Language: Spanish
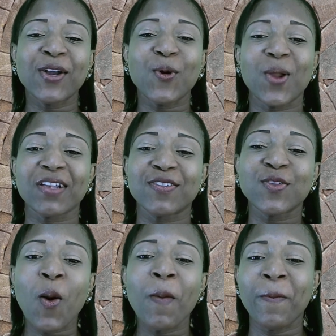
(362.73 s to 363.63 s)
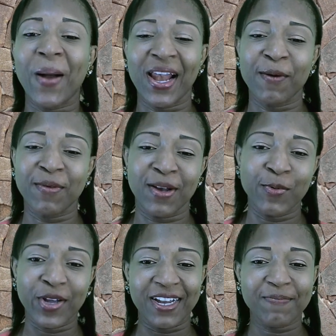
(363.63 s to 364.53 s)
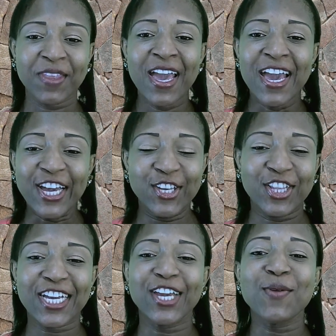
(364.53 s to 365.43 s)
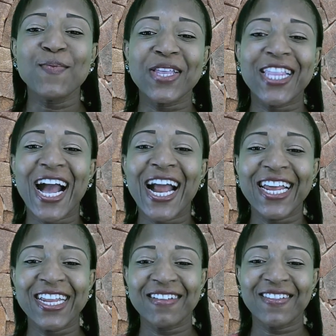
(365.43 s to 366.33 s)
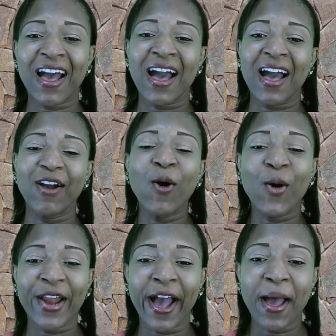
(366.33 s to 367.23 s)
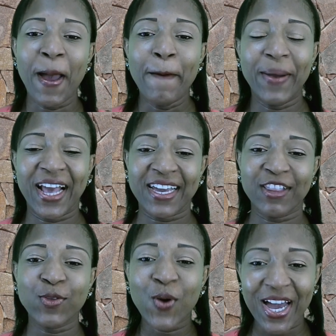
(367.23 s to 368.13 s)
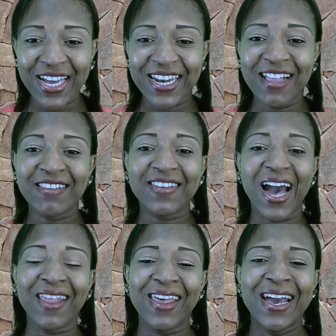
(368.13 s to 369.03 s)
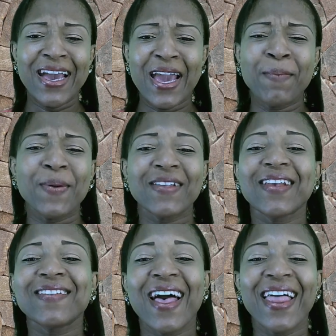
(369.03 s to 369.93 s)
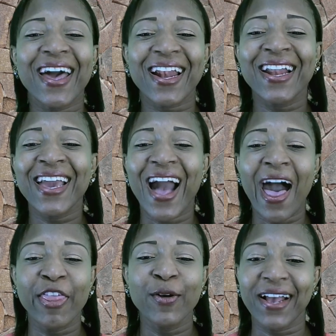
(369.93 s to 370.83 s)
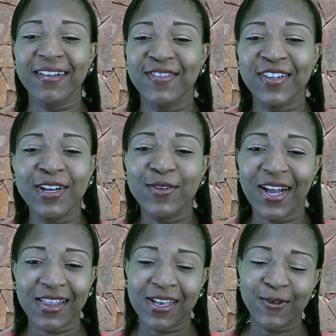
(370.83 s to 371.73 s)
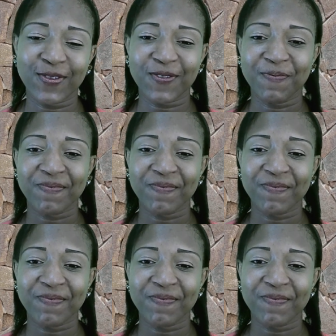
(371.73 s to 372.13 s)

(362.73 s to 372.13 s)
corazón palabra buena. Y yo te quiero invitar en esta hora para que tú ahí en el chat empieces a darle adoración a Dios.